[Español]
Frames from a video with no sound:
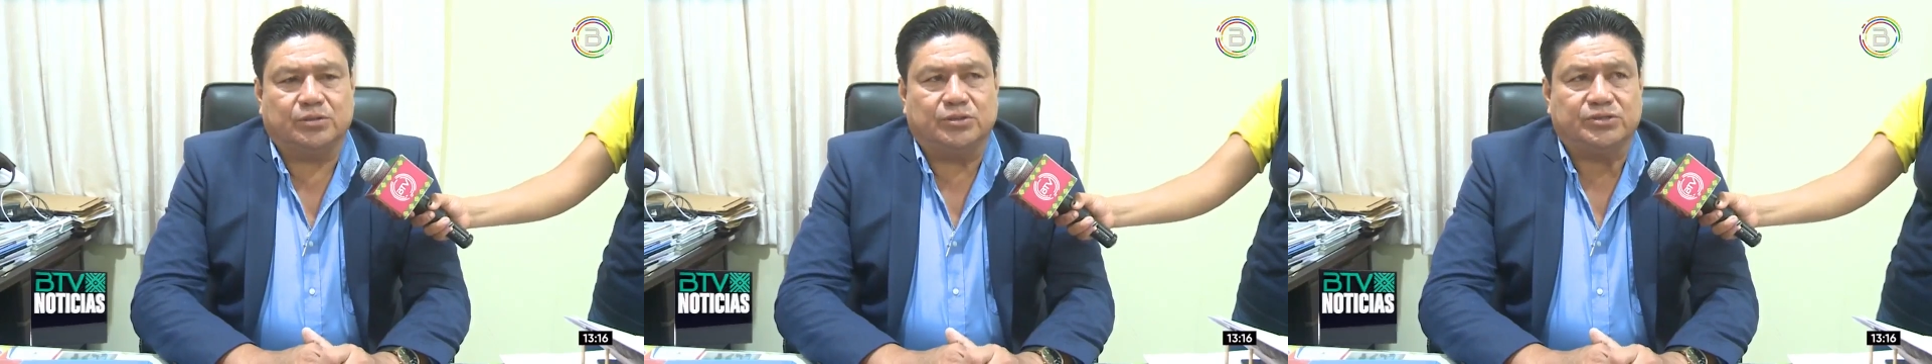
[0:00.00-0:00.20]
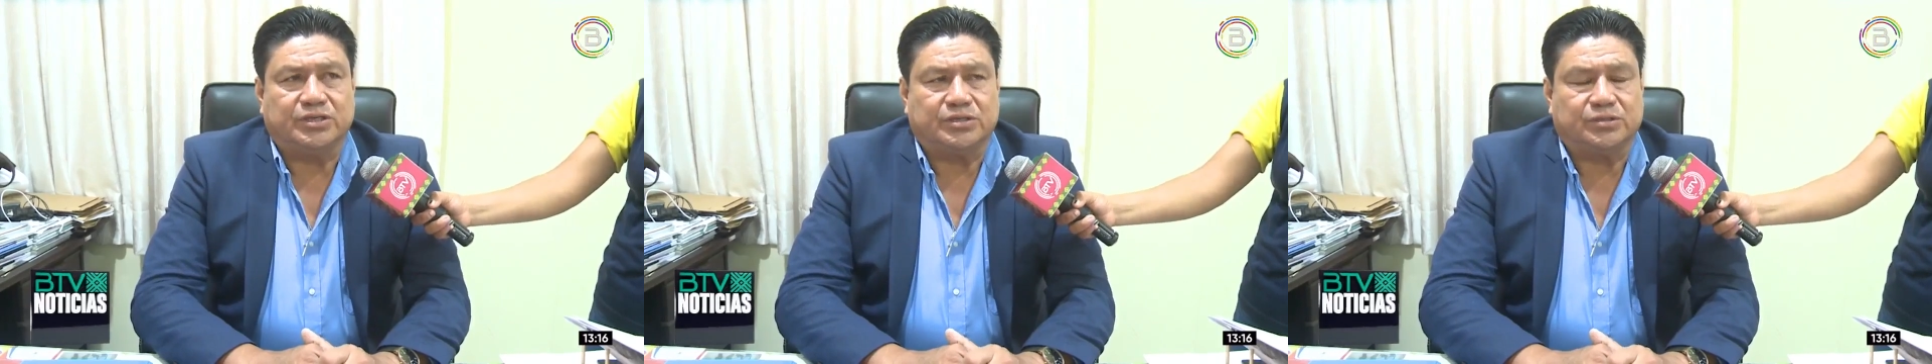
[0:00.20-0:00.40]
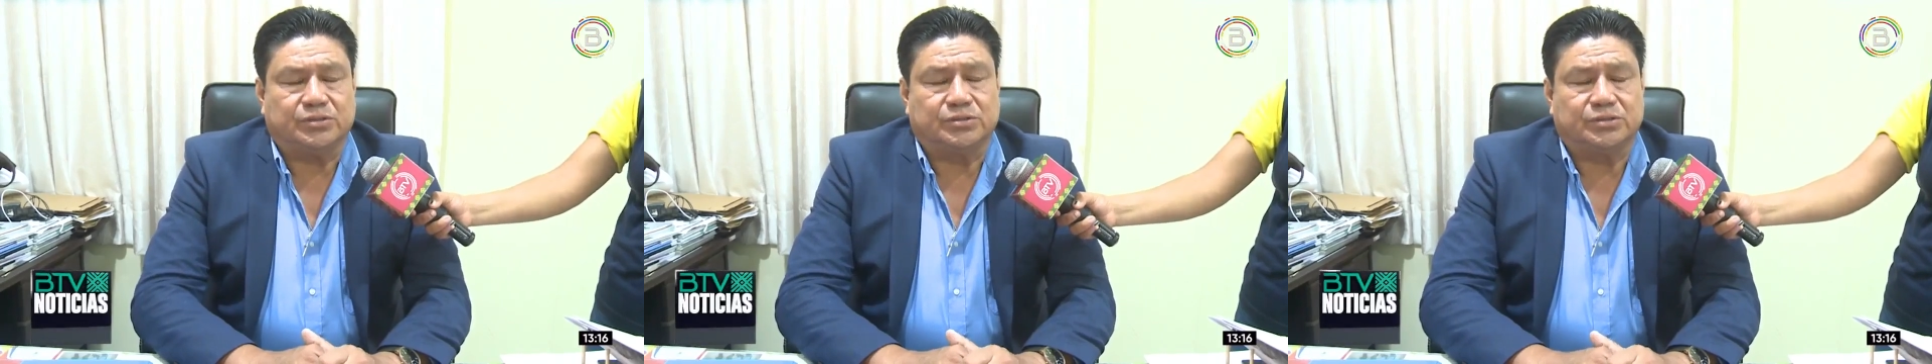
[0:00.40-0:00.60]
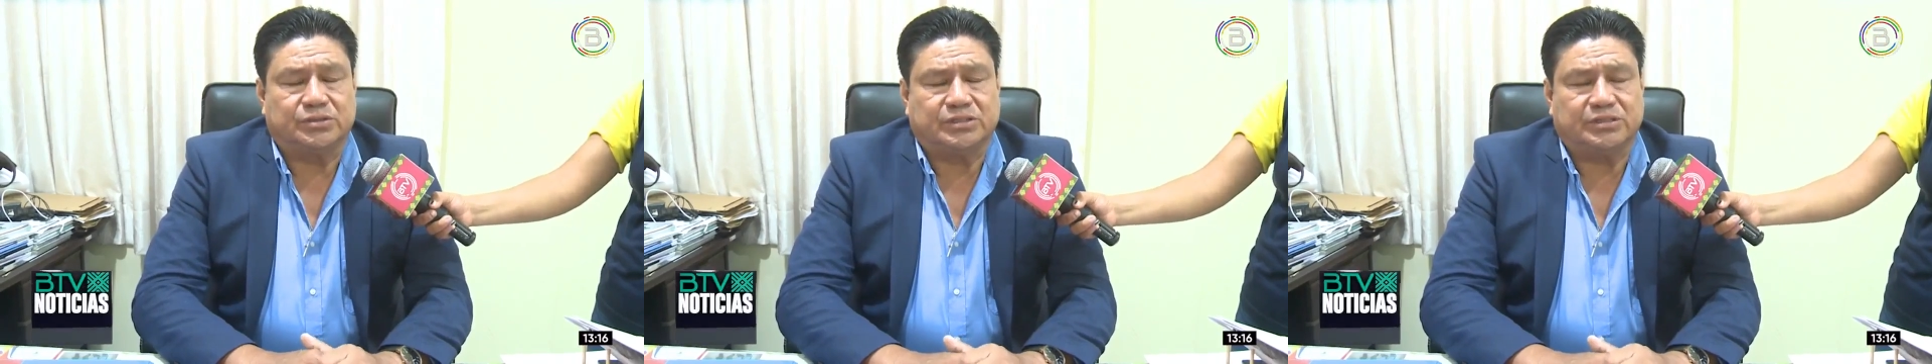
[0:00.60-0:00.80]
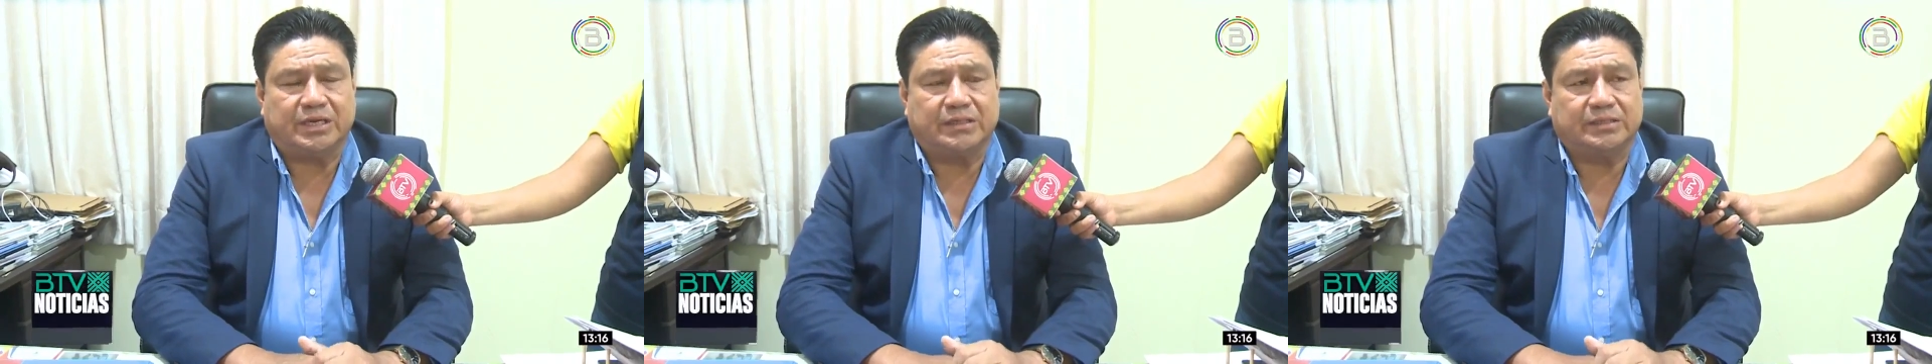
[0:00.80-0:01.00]
Todo sector
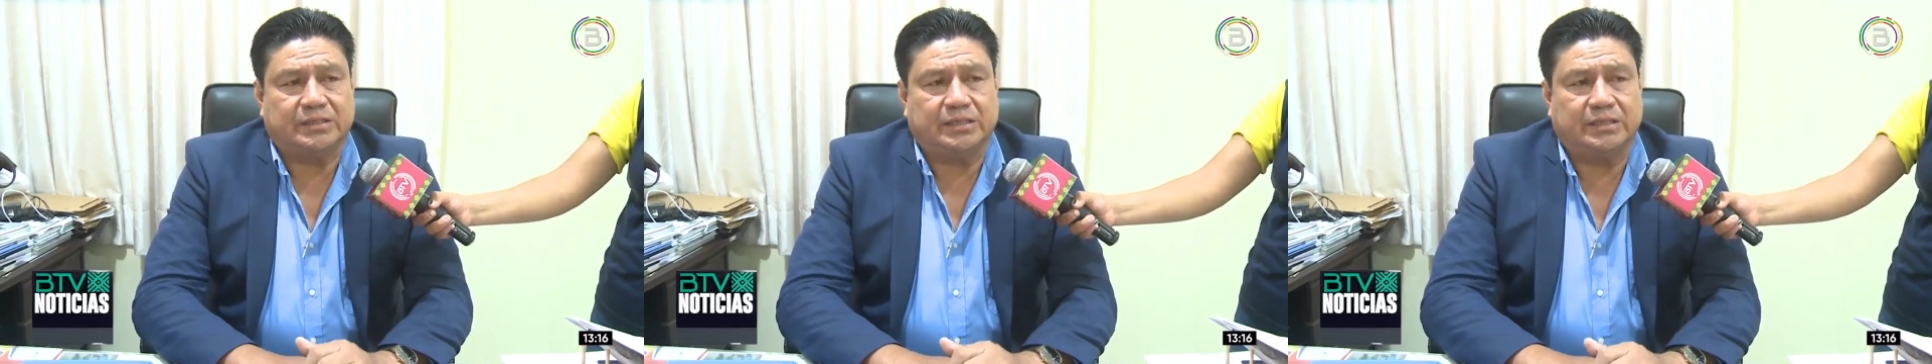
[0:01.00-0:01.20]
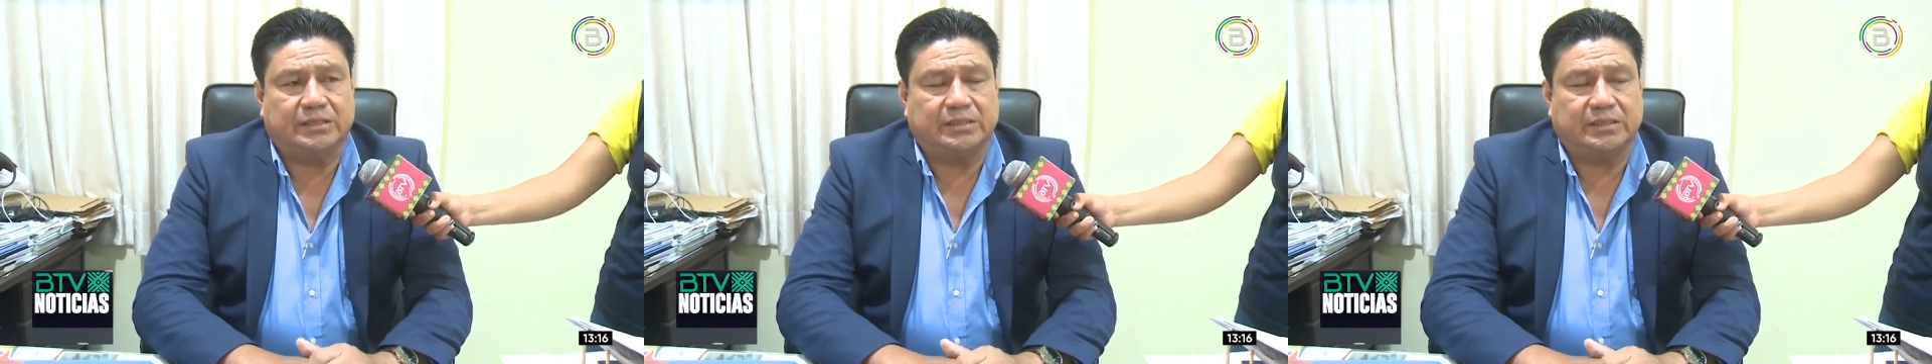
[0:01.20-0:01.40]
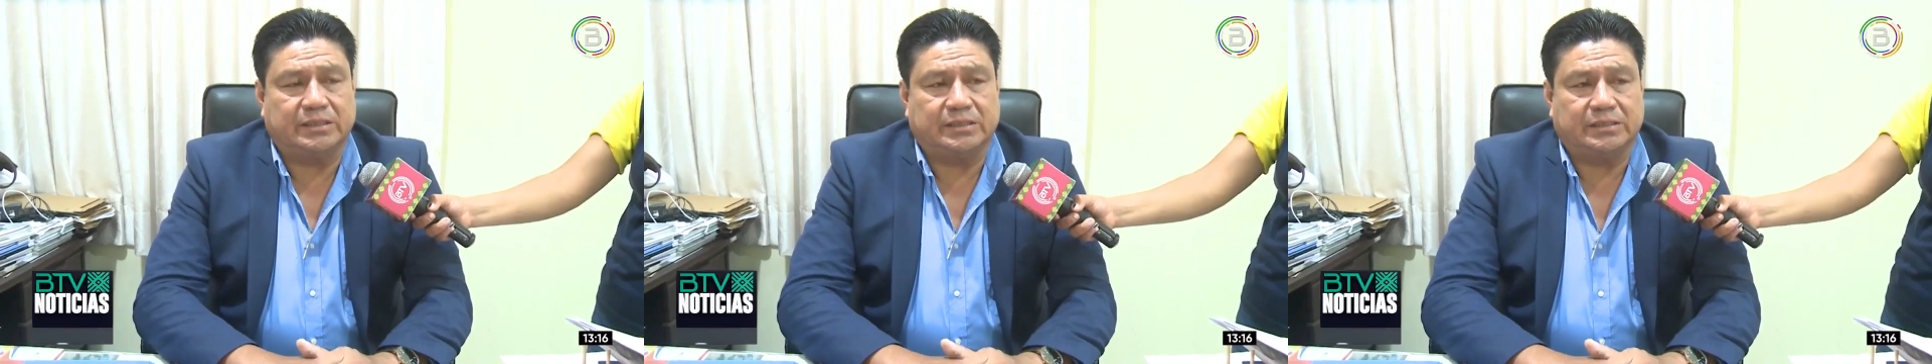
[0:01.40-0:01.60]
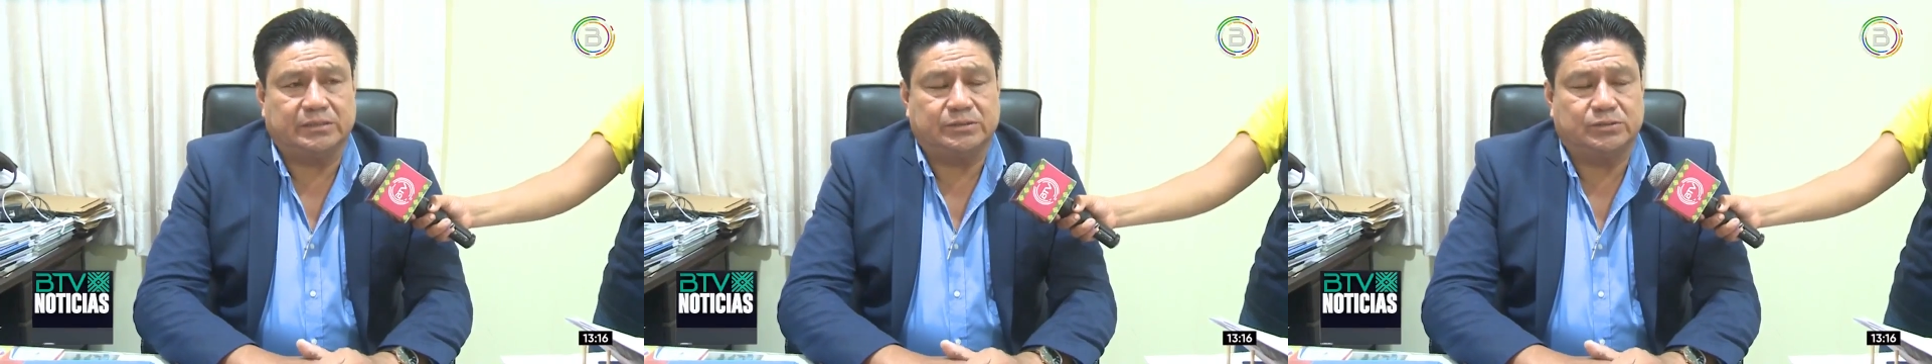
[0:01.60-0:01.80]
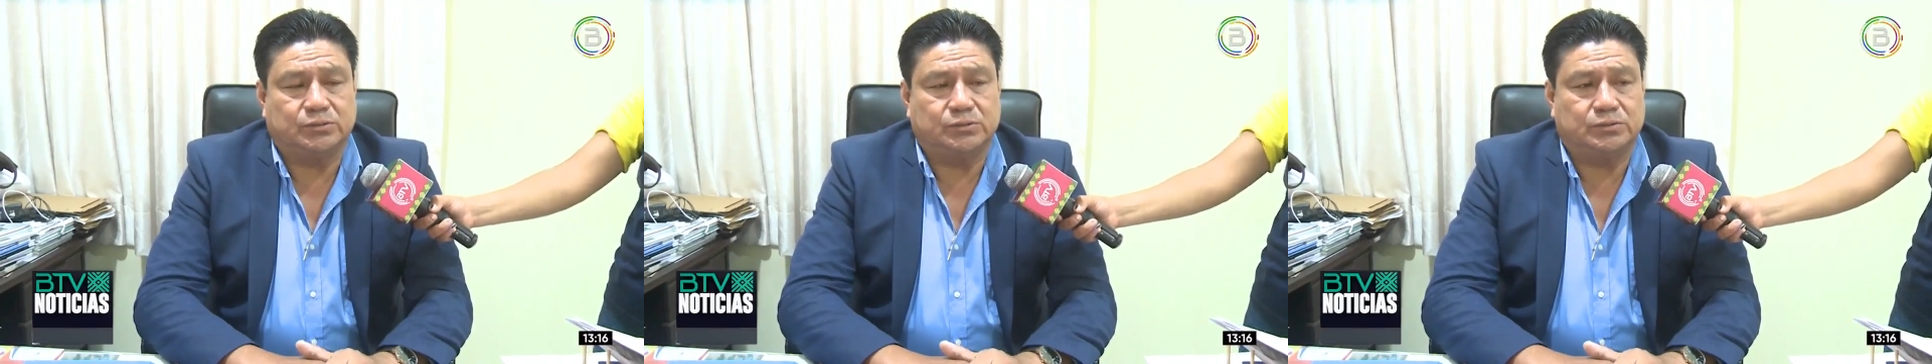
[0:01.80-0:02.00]
social
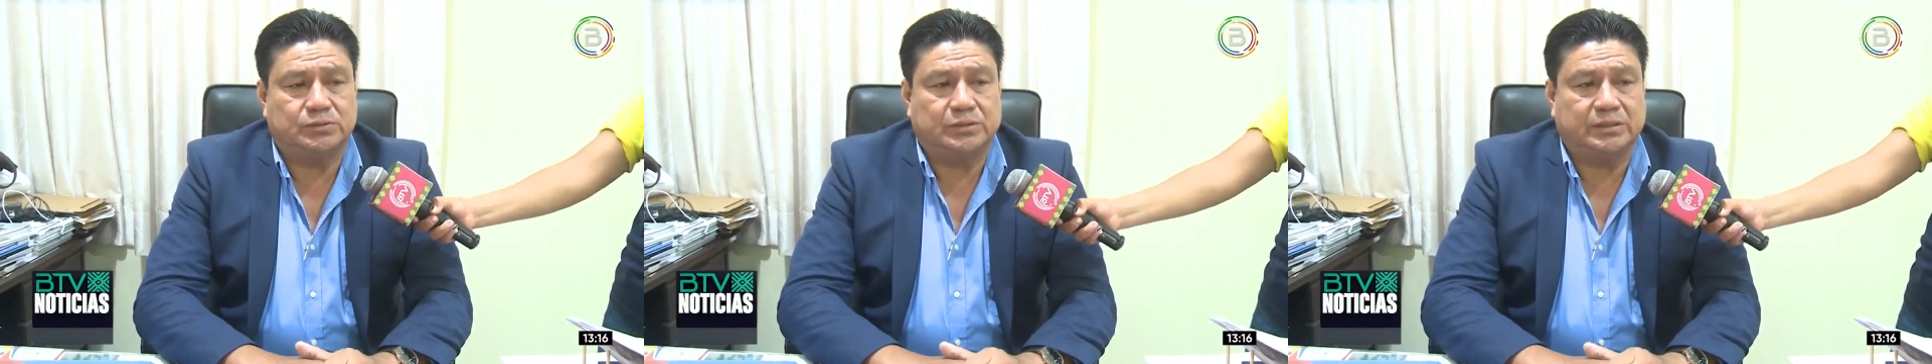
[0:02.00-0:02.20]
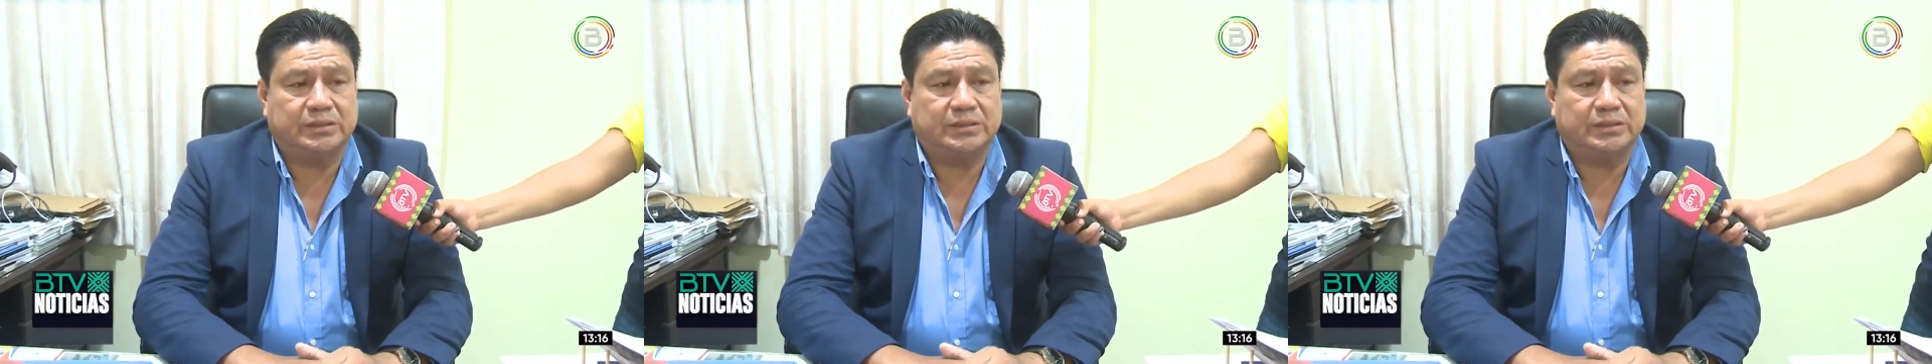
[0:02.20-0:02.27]
tiene su,